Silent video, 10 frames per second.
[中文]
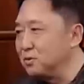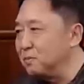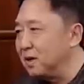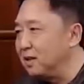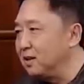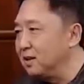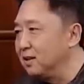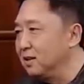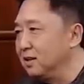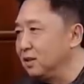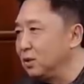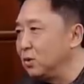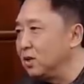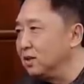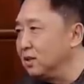属于把那个
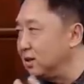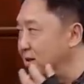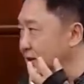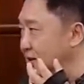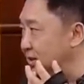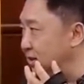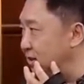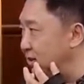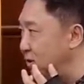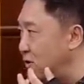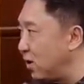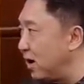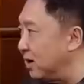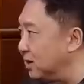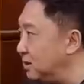逗哏的这个
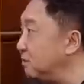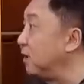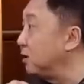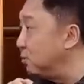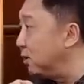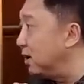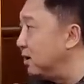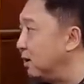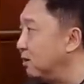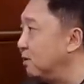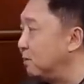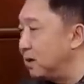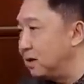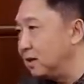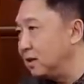话给激发出来，然后
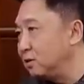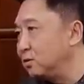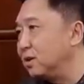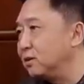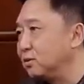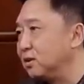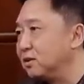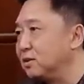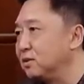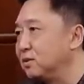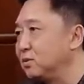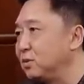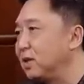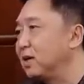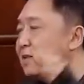让他
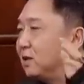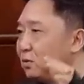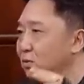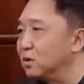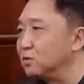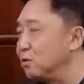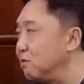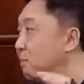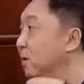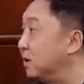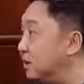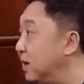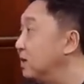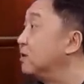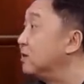最大限度的、最完美的
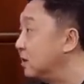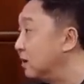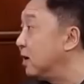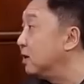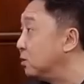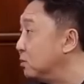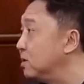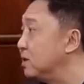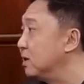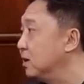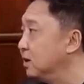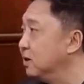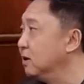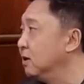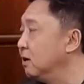展示一下他的东西。
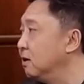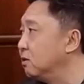对，